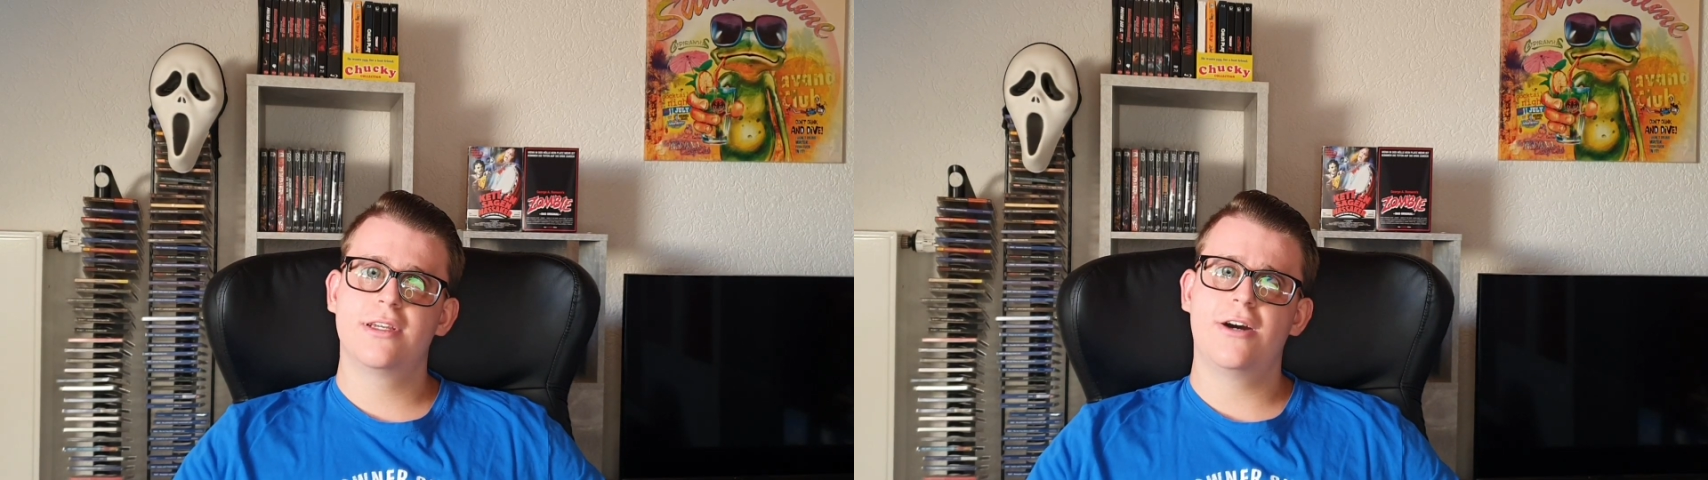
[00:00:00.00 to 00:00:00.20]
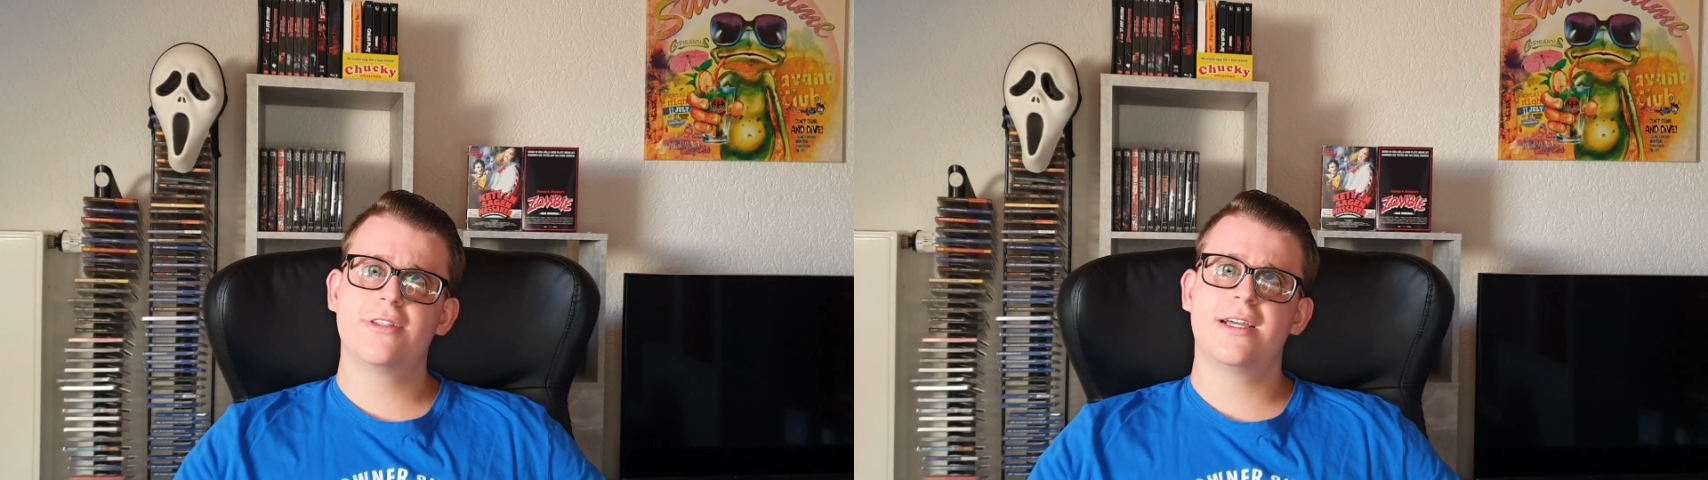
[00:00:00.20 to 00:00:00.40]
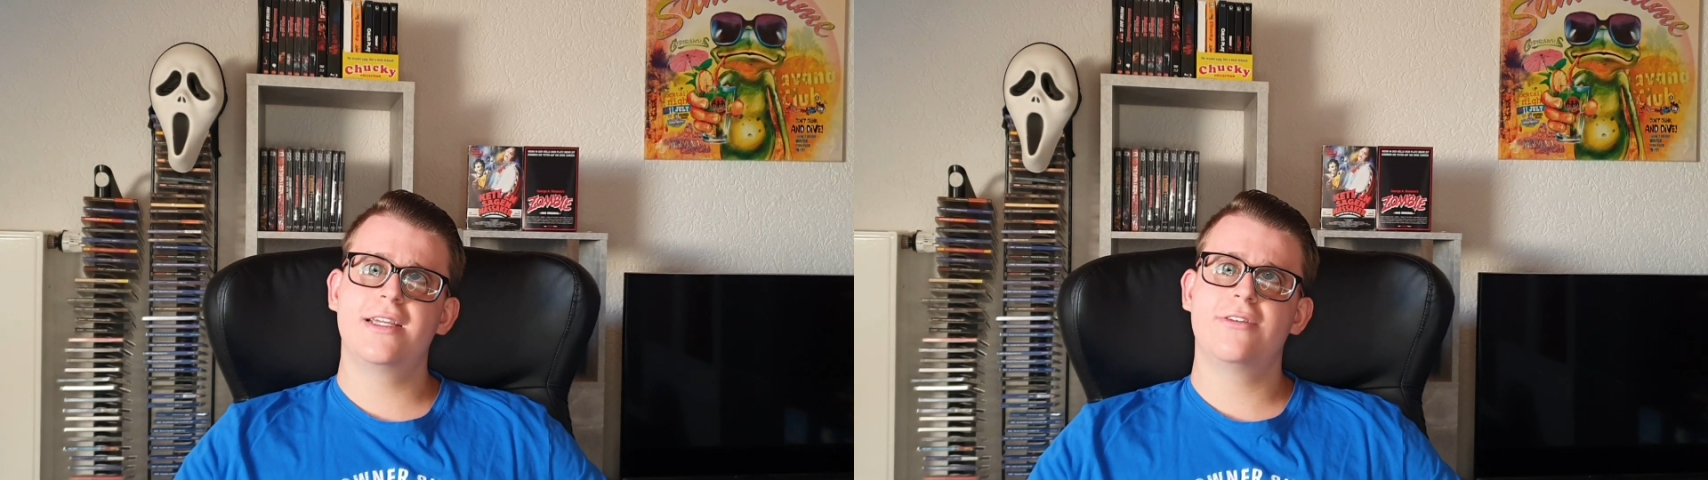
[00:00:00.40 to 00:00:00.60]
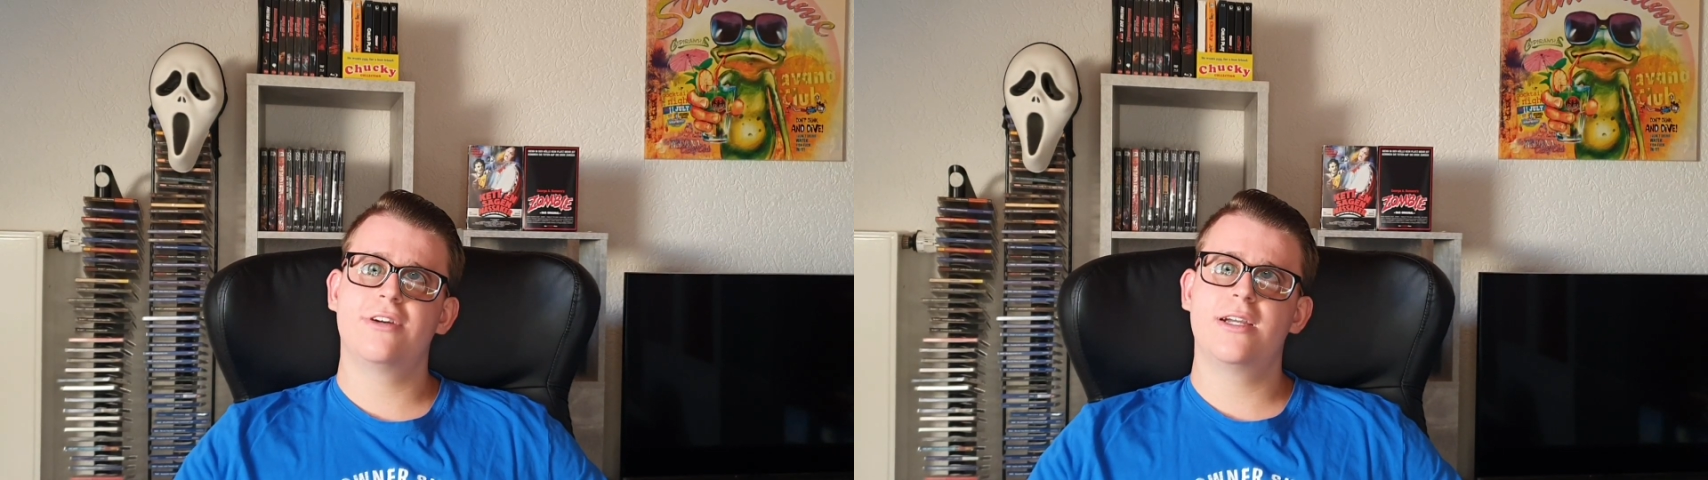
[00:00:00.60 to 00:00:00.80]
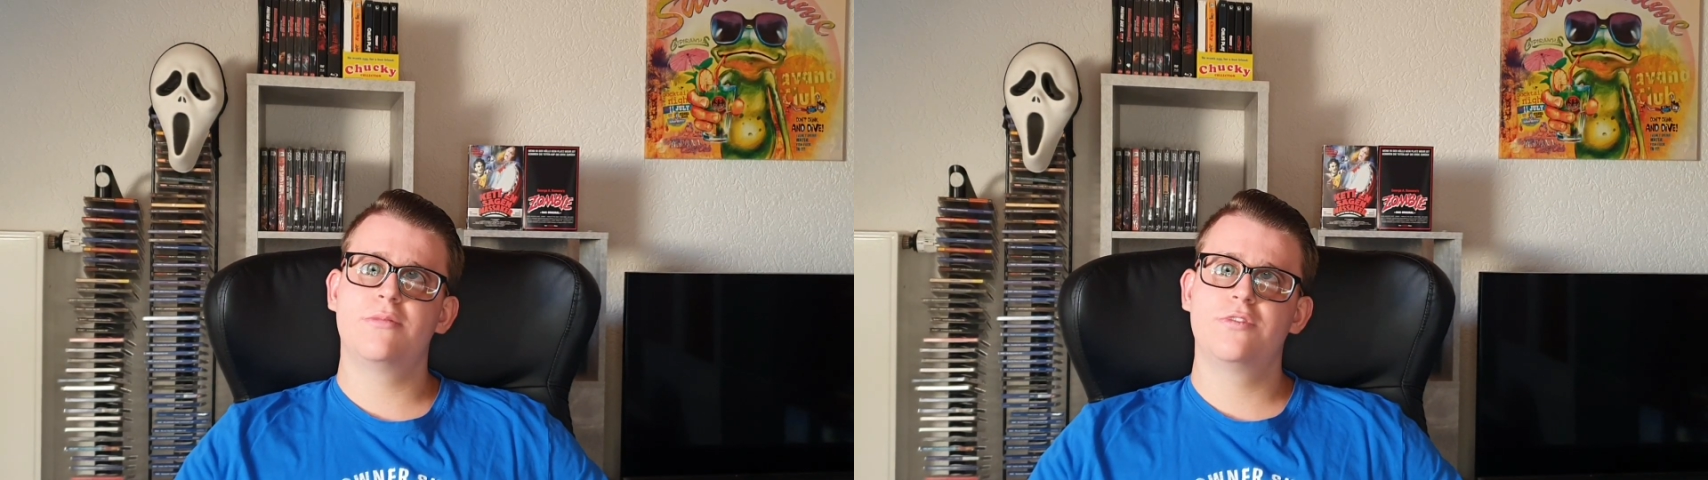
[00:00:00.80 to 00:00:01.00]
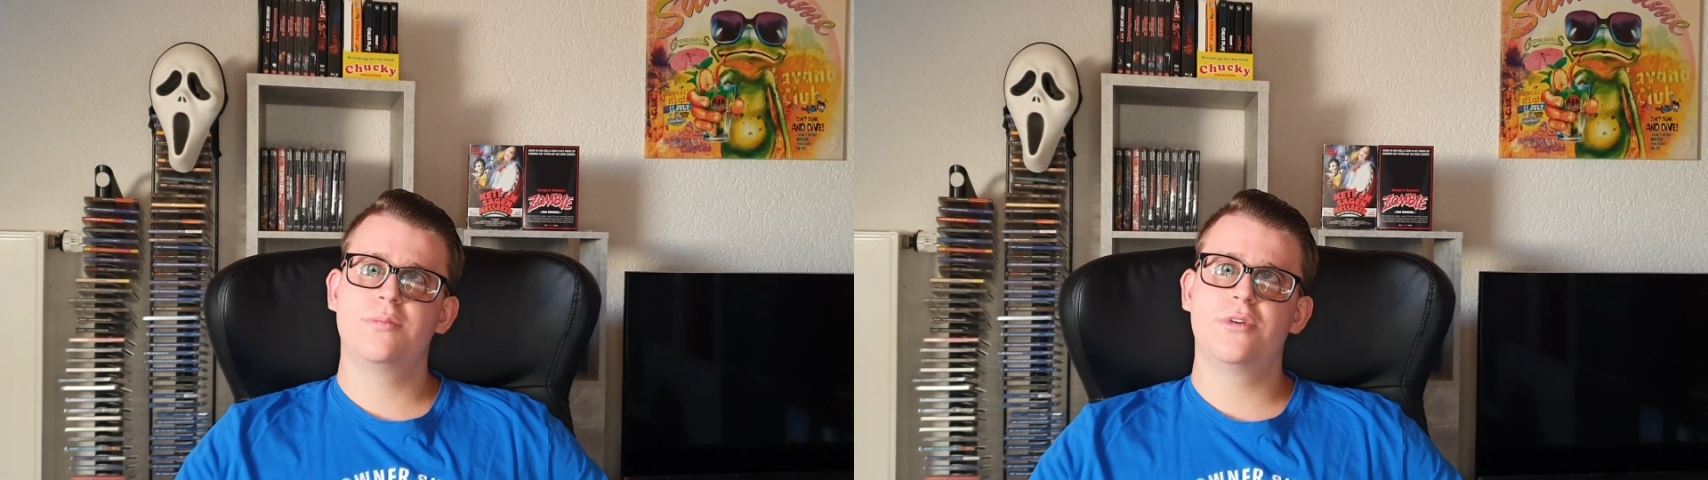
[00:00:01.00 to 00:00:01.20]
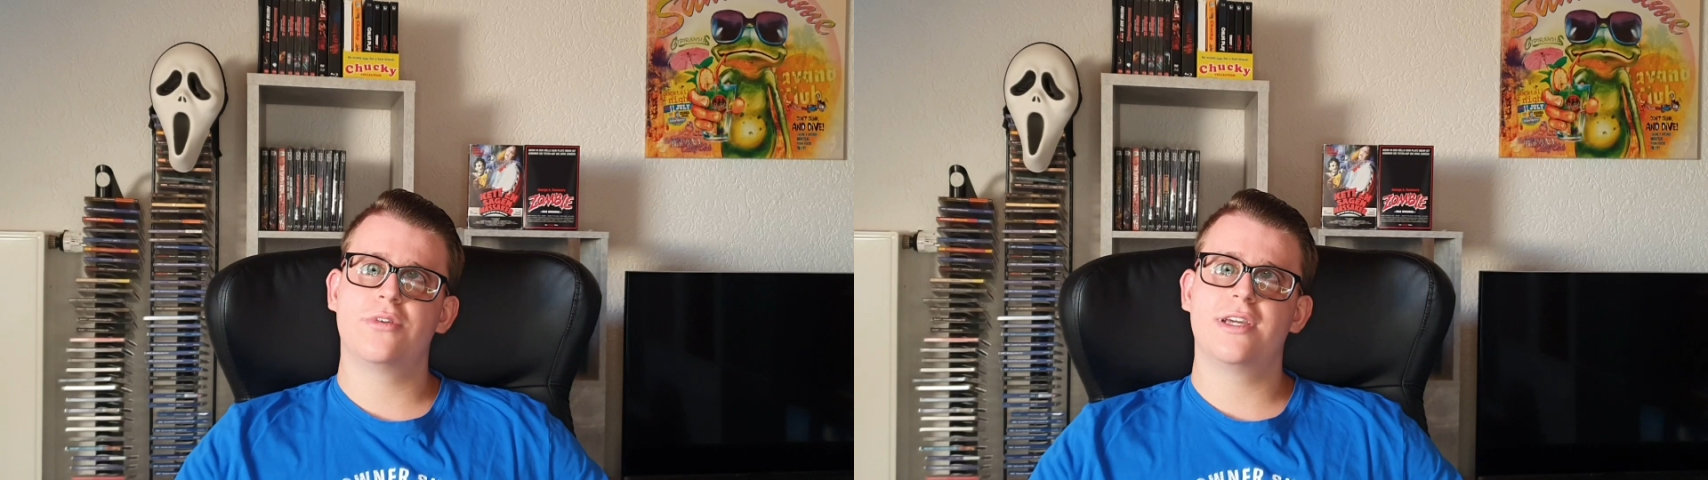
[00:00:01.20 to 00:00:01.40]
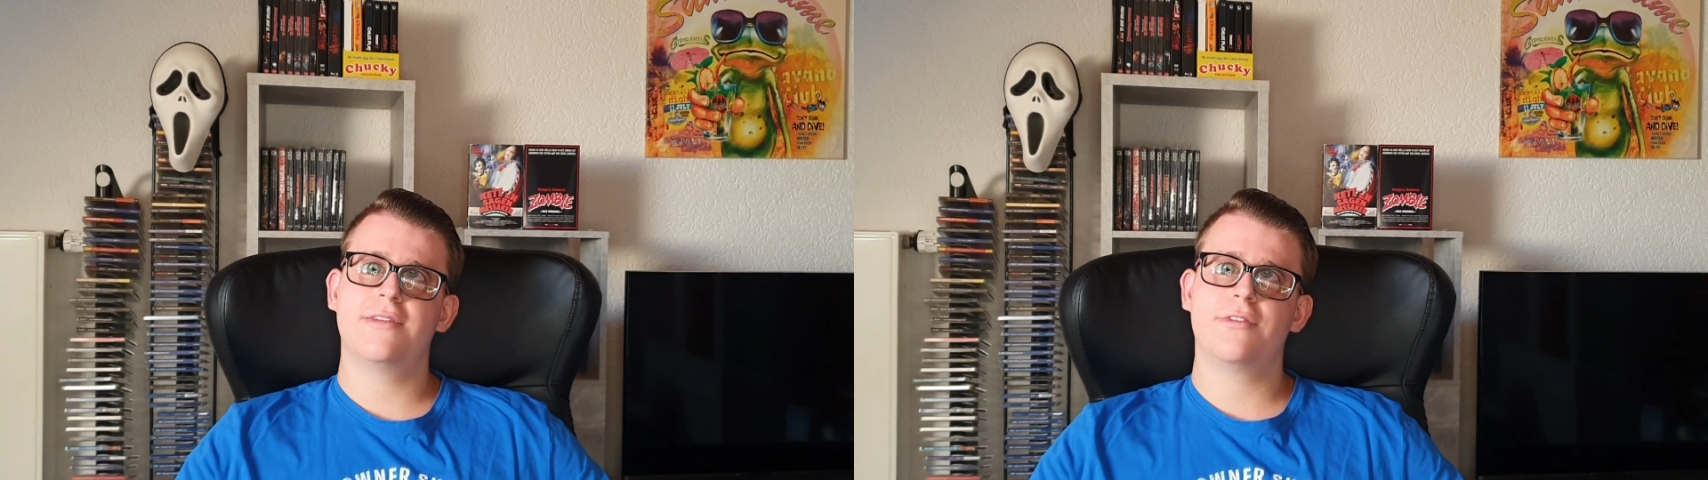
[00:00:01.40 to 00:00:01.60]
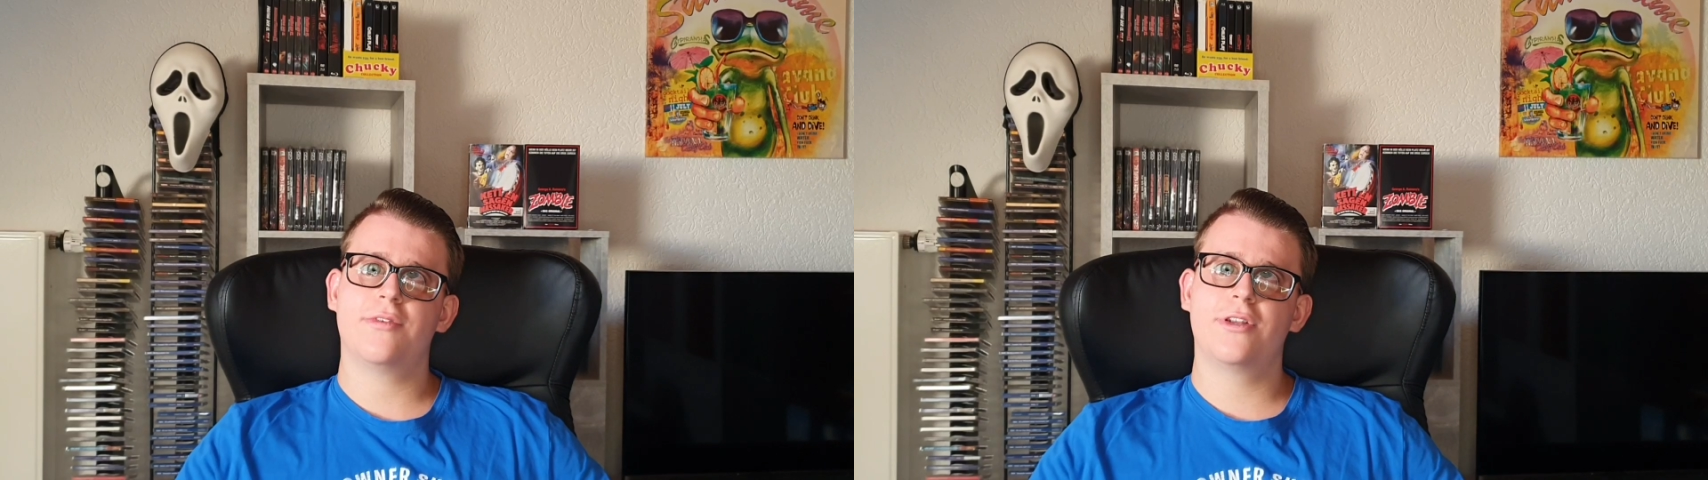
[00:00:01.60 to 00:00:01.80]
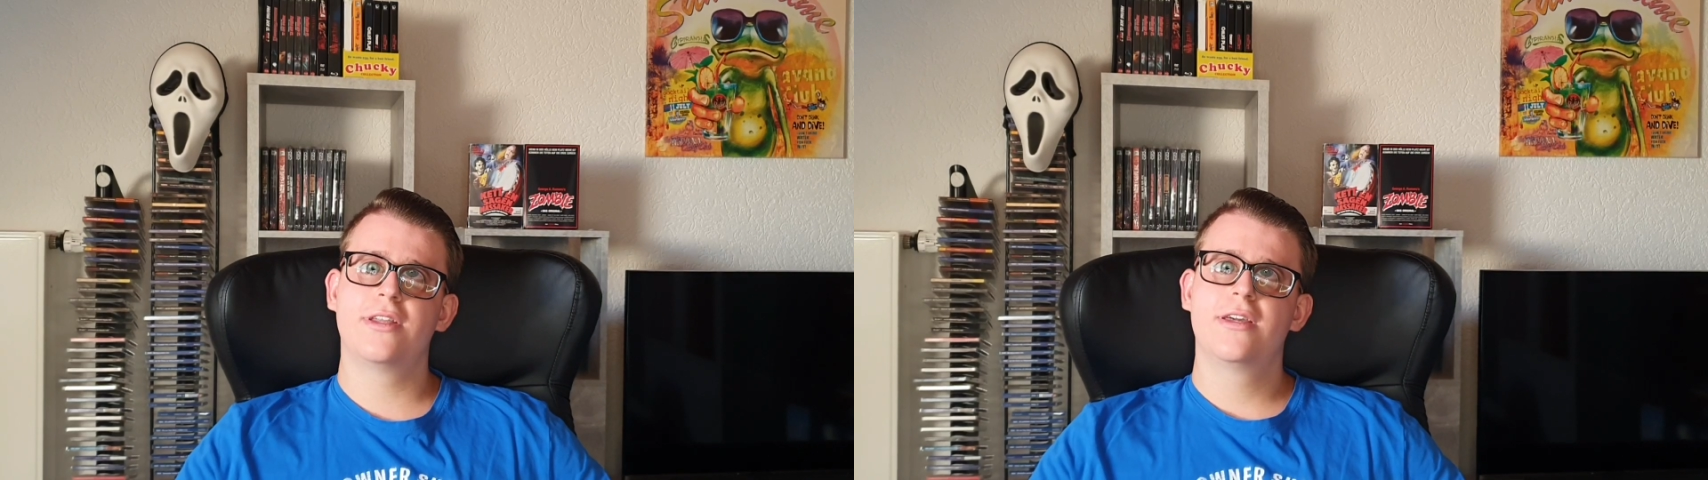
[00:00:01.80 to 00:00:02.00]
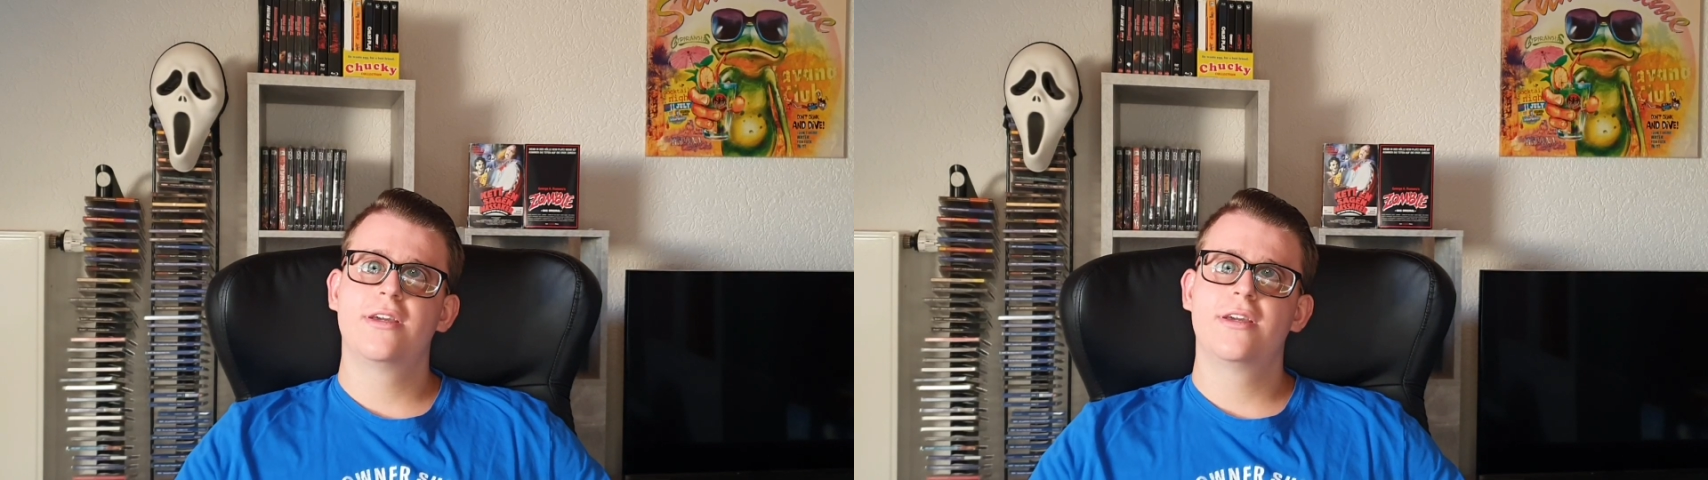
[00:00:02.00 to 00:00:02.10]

Haut rein, euer Moviepyro 911